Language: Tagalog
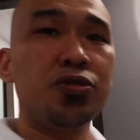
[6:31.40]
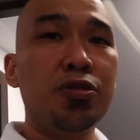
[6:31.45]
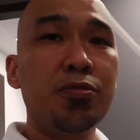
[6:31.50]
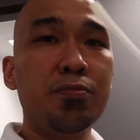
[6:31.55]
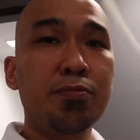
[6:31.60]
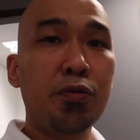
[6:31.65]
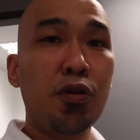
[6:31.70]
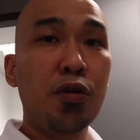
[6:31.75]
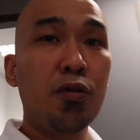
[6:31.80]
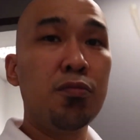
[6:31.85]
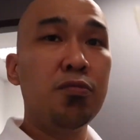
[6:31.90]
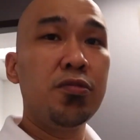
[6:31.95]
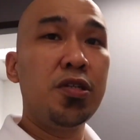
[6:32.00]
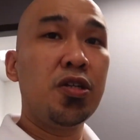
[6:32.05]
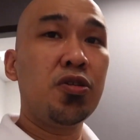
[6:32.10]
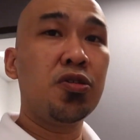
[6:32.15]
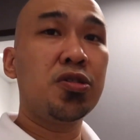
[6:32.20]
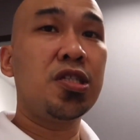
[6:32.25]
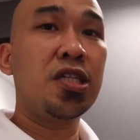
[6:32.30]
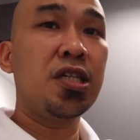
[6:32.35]
nyo yung probe
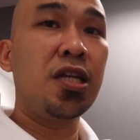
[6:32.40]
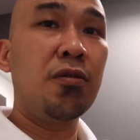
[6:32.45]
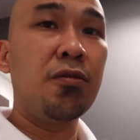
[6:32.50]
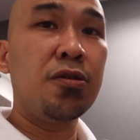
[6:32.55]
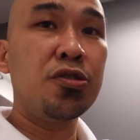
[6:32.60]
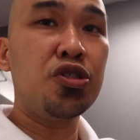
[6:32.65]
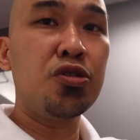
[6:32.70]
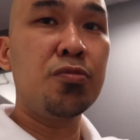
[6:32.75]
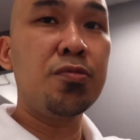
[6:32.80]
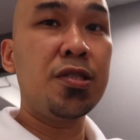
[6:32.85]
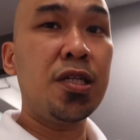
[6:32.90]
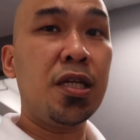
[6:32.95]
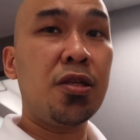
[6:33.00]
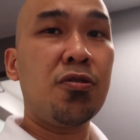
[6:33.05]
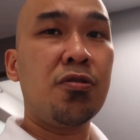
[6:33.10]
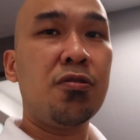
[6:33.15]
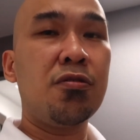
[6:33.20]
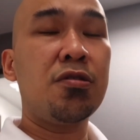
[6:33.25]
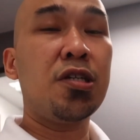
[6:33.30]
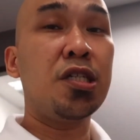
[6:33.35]
dito sa dalawang tubes na
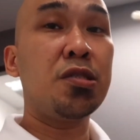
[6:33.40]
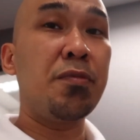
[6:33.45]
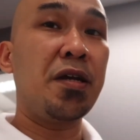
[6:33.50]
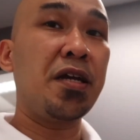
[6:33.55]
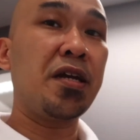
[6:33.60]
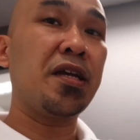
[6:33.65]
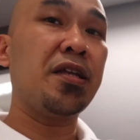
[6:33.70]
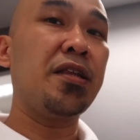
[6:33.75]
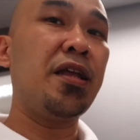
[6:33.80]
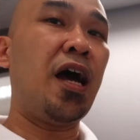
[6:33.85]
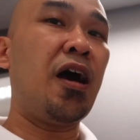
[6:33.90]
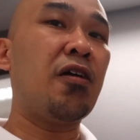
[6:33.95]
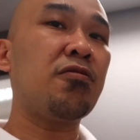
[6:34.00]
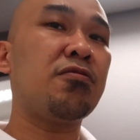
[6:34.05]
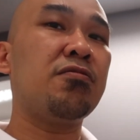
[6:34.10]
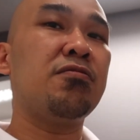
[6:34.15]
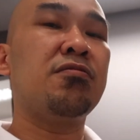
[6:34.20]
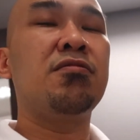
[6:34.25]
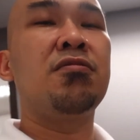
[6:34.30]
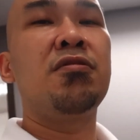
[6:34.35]
to, tapos may
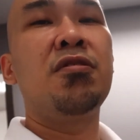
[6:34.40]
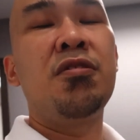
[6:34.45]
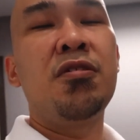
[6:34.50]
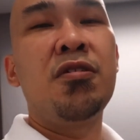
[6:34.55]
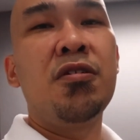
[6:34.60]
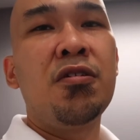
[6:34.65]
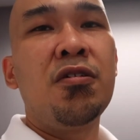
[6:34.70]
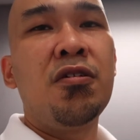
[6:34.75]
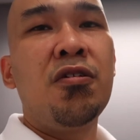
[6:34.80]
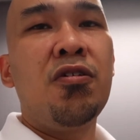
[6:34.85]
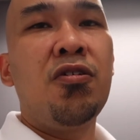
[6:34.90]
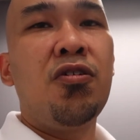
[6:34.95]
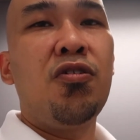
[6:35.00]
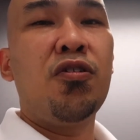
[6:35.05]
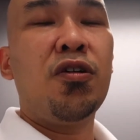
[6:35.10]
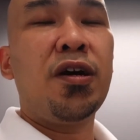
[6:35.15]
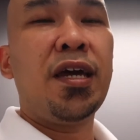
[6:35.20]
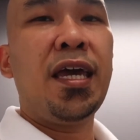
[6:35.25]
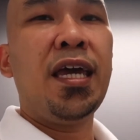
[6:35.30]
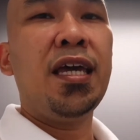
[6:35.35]
readout.
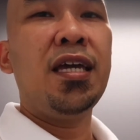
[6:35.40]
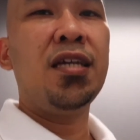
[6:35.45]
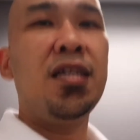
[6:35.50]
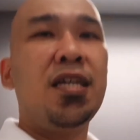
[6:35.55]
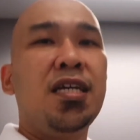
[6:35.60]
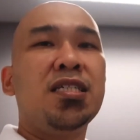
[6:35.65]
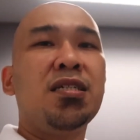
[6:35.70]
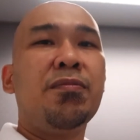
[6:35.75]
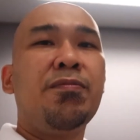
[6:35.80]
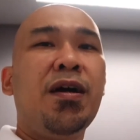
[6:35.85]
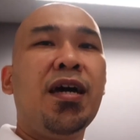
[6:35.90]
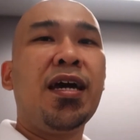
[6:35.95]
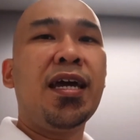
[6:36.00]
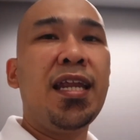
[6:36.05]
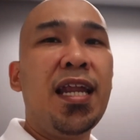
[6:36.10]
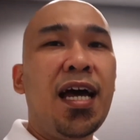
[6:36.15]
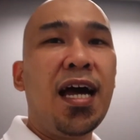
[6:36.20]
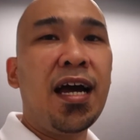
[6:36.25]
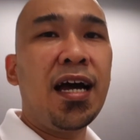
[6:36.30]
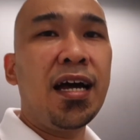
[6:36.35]
Okay. Isa pang
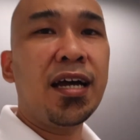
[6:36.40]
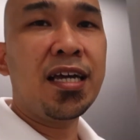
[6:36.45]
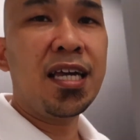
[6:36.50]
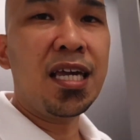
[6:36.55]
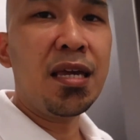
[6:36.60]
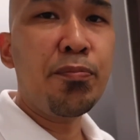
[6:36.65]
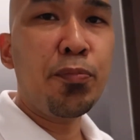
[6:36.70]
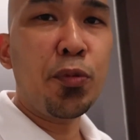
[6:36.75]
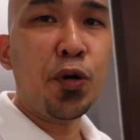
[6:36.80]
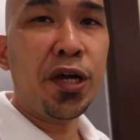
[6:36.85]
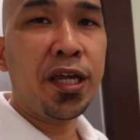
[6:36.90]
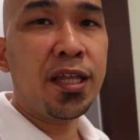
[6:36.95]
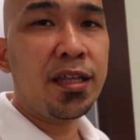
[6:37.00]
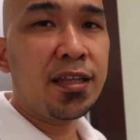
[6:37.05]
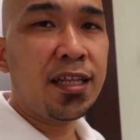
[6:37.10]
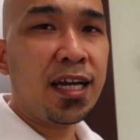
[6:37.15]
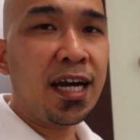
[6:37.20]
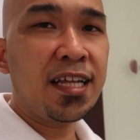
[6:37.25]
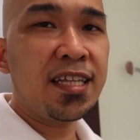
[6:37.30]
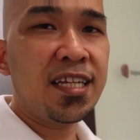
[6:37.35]
kailangan key point
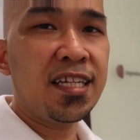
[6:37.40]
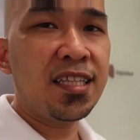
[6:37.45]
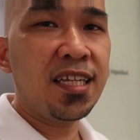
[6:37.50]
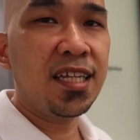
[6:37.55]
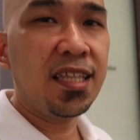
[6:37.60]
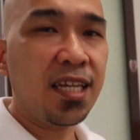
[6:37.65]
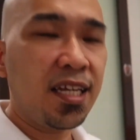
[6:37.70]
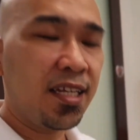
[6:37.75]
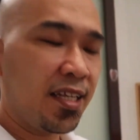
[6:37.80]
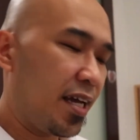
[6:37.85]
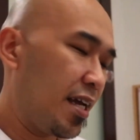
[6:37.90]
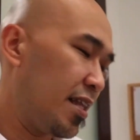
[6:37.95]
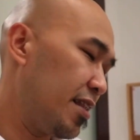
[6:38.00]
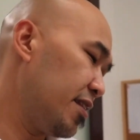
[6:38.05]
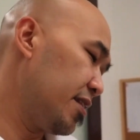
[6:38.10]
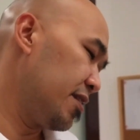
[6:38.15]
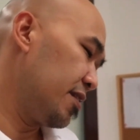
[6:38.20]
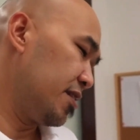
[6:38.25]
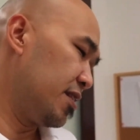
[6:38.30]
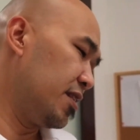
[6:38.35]
na ating
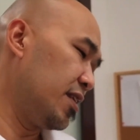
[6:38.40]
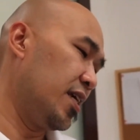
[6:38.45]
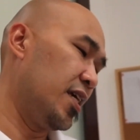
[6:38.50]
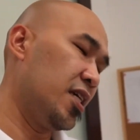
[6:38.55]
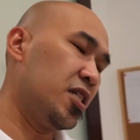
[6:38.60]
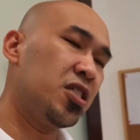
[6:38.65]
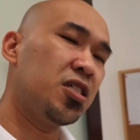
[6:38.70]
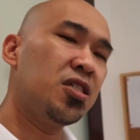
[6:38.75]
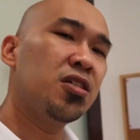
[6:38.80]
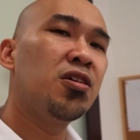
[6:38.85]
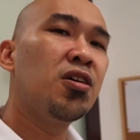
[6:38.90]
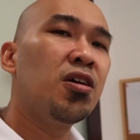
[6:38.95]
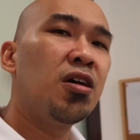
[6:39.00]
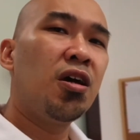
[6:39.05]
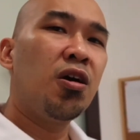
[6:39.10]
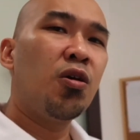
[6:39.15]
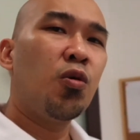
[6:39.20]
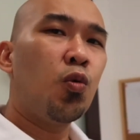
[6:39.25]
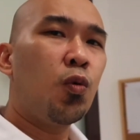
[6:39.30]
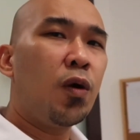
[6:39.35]
titignan is
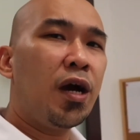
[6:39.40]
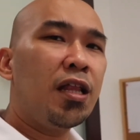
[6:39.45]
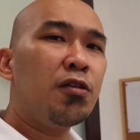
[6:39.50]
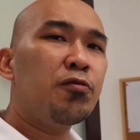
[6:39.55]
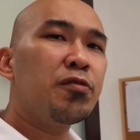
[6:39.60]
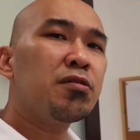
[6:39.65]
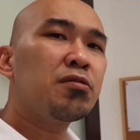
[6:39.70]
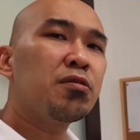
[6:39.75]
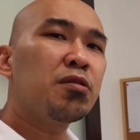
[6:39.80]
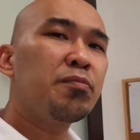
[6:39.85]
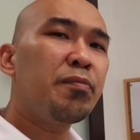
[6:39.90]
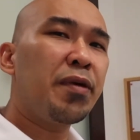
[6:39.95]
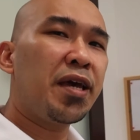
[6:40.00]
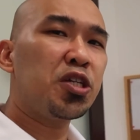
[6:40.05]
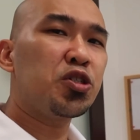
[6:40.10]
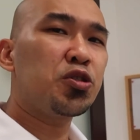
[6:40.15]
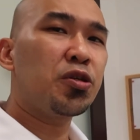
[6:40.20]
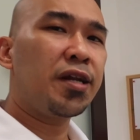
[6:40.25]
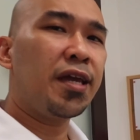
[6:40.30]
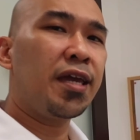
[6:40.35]
while we were
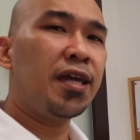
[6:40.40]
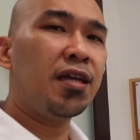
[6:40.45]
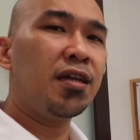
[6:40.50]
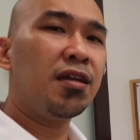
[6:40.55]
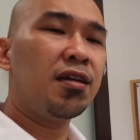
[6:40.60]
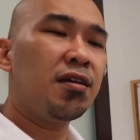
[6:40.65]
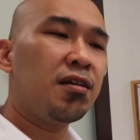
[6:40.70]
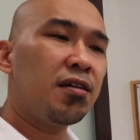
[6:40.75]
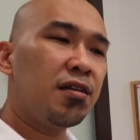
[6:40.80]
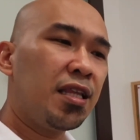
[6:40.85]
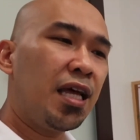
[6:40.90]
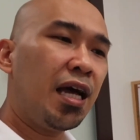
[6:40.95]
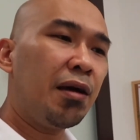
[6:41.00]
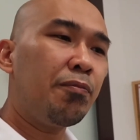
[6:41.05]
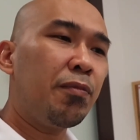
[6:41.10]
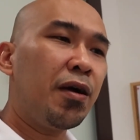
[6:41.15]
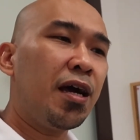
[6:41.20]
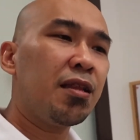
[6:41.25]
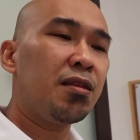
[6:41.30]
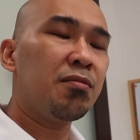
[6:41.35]
measuring,
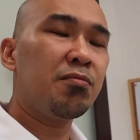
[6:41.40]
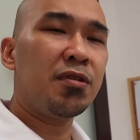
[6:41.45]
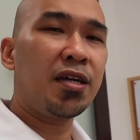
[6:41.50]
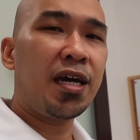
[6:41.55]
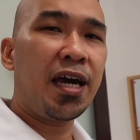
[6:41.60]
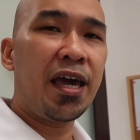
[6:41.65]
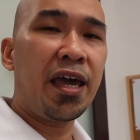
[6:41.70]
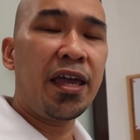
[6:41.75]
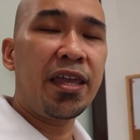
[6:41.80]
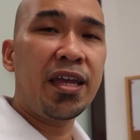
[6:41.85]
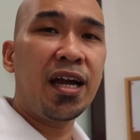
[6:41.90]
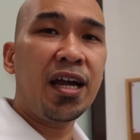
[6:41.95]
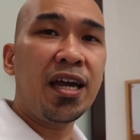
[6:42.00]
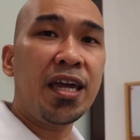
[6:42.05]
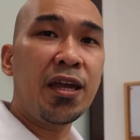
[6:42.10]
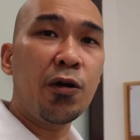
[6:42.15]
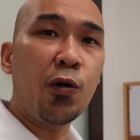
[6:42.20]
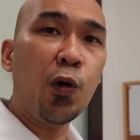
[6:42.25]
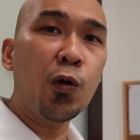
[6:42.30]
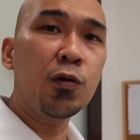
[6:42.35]
dapat kaya niyang
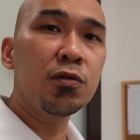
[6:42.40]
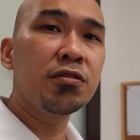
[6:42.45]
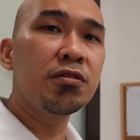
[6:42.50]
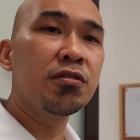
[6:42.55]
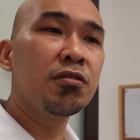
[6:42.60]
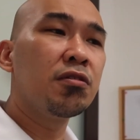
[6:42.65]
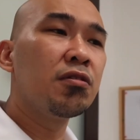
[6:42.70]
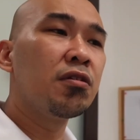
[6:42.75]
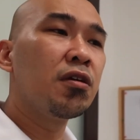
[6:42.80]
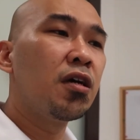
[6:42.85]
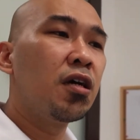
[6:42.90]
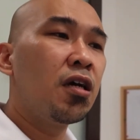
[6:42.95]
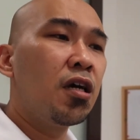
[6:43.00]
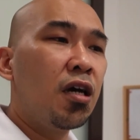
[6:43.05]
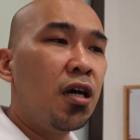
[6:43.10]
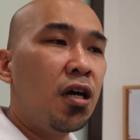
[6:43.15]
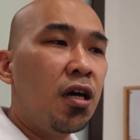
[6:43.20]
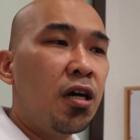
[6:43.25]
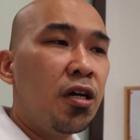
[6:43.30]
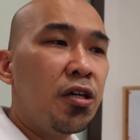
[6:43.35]
i-hold
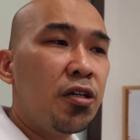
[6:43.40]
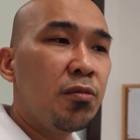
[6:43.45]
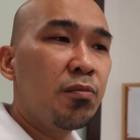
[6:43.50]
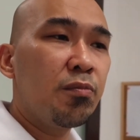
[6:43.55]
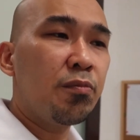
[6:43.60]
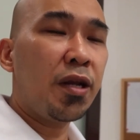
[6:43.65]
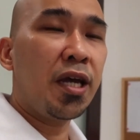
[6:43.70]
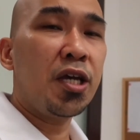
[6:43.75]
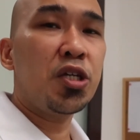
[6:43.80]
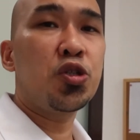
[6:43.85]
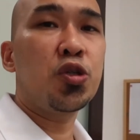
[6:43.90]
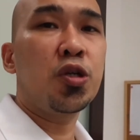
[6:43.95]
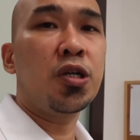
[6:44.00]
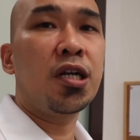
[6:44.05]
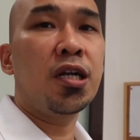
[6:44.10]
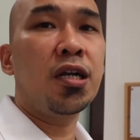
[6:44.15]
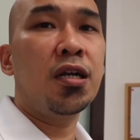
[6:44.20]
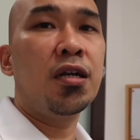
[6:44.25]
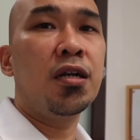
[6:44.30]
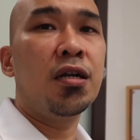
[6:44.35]
yung
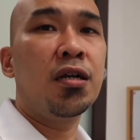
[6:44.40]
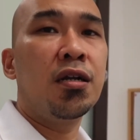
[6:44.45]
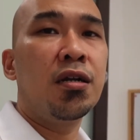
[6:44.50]
pressure